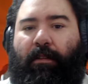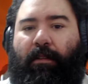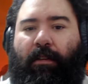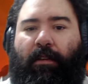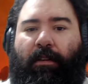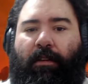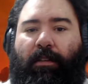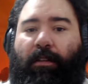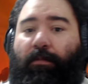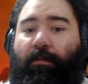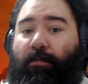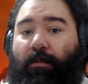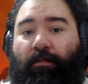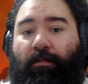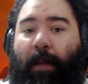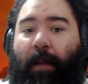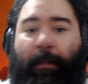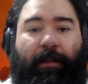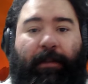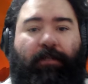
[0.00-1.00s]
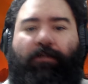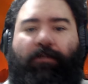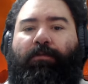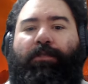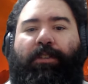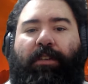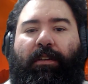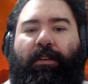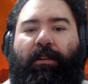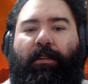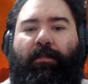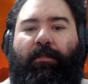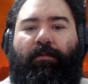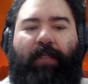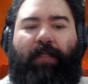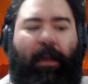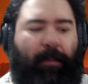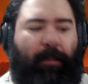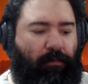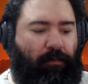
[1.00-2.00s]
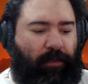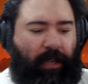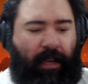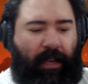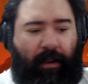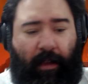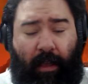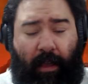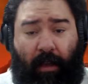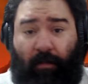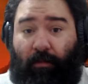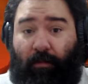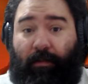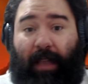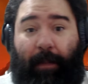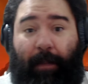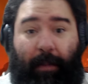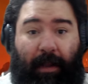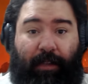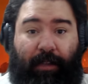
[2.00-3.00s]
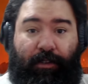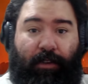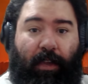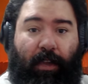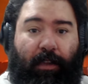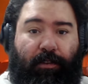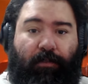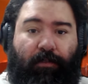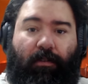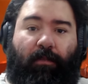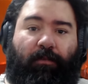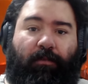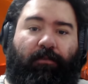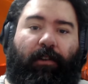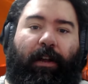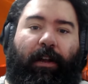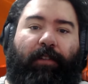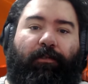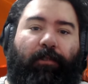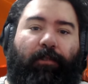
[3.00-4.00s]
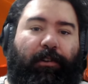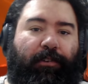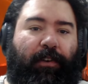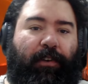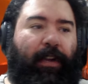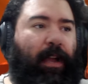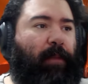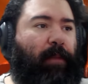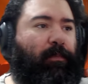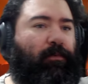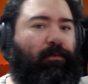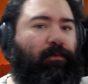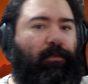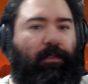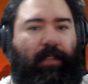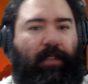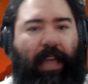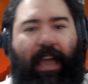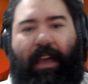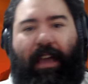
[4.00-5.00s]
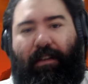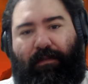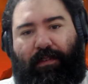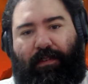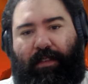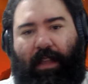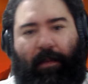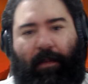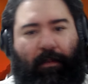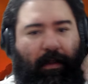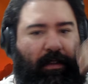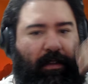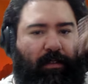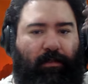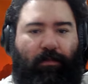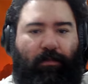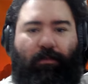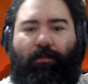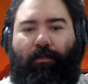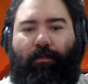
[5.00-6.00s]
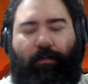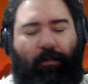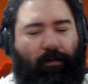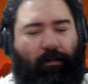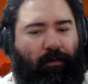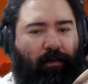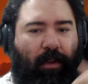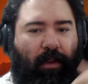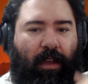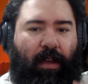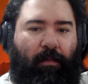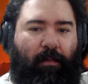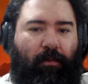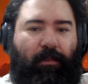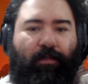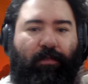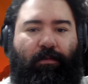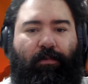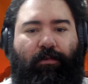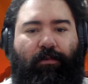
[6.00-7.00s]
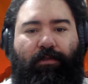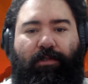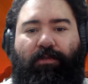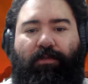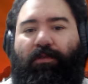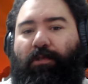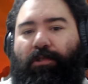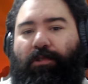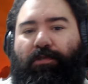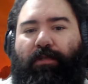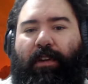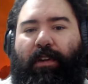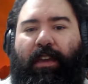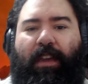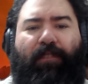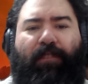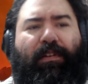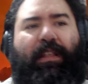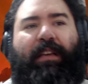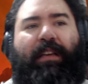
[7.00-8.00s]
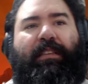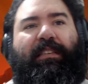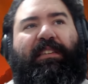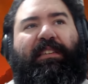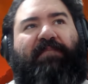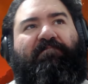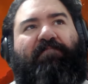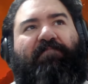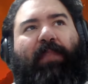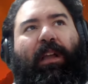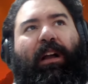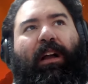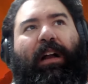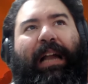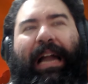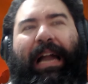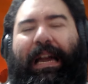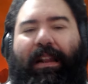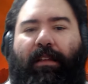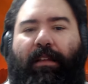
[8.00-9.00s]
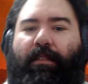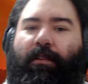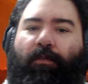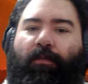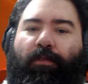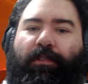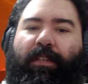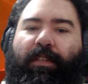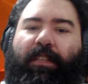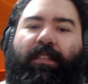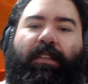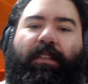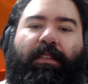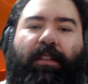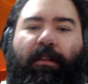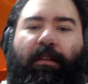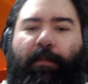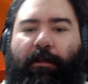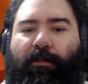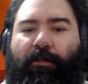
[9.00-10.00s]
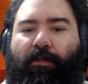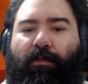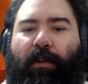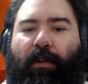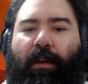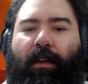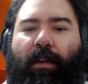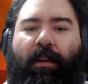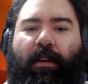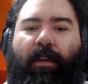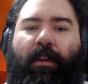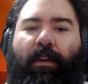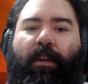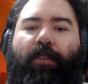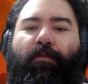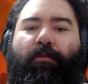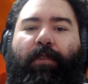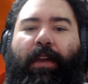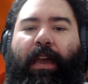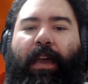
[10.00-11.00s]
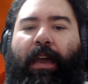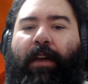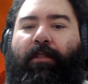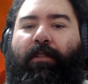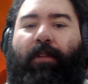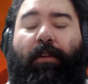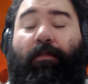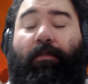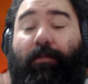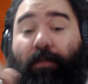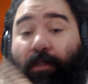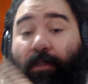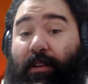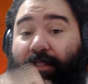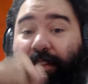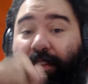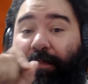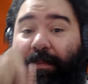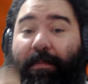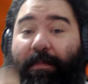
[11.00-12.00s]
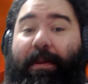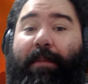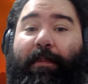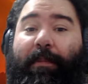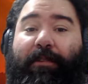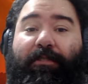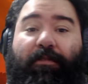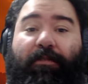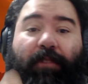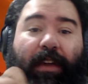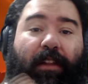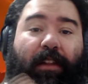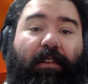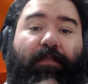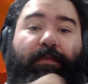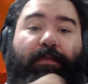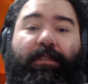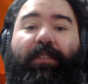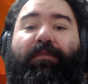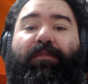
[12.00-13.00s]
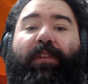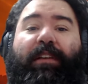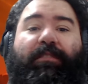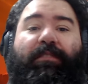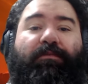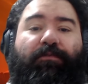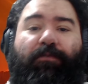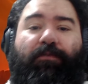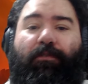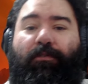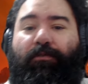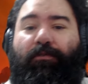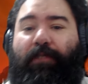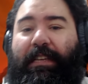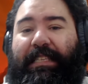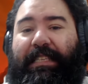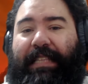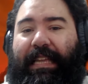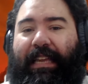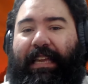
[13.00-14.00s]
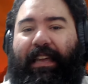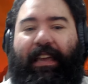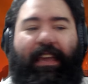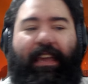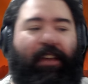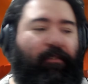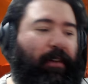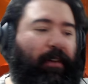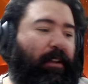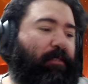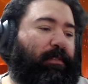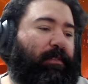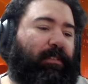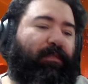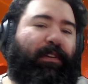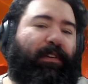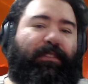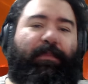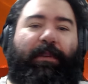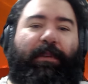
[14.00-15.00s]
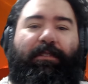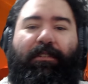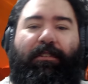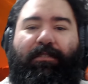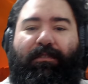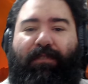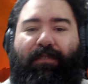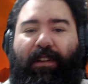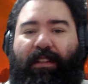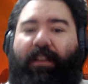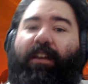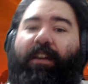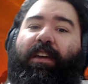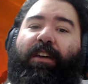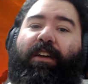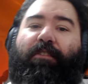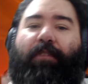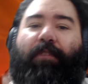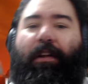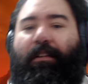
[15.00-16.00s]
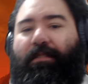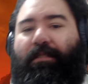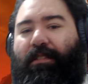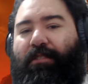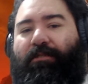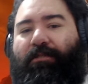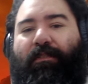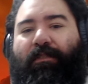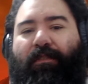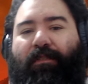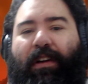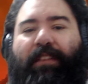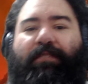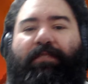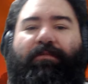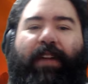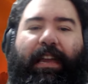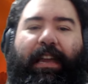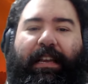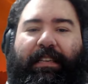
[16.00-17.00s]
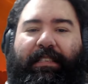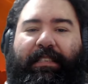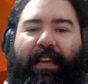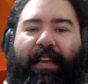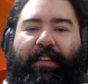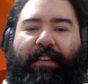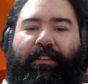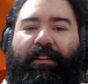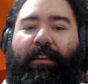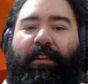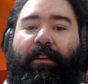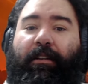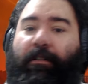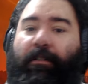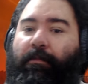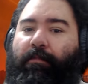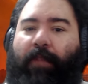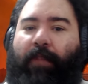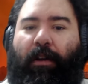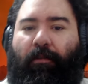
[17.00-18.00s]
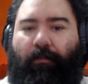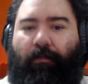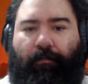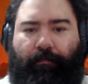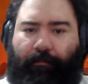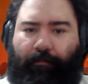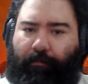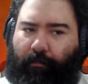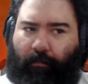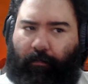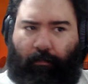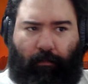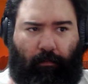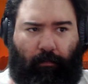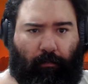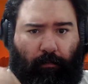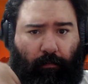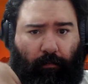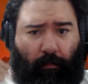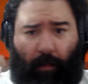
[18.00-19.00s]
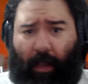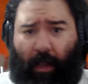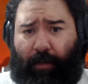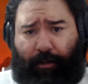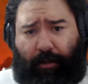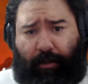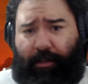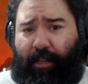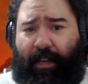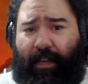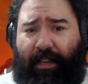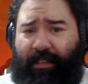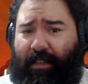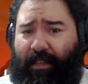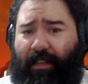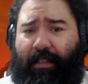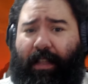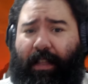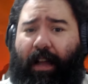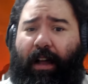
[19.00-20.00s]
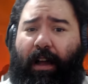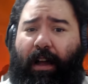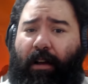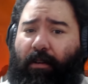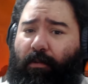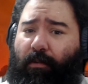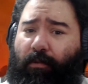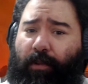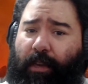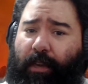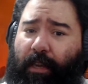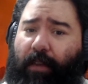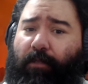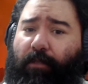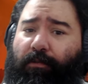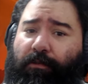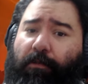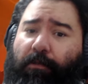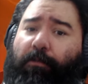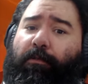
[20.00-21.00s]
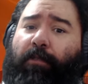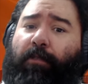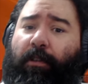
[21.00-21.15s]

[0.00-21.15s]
Então não dá para discutir, não dá para buscar, não dá para gente como jogador chegar para os devs, né, para o estúdio e falar assim, cara, não gostei em terceira pessoa. Eu quero, eu não gostei em primeira pessoa. Eu quero que você faça um jogo 2D. Eu quero que você faça uma Metroidvania. Eu quero que você faça um hack slash. Não, a gente tem que aceitar o que o jogo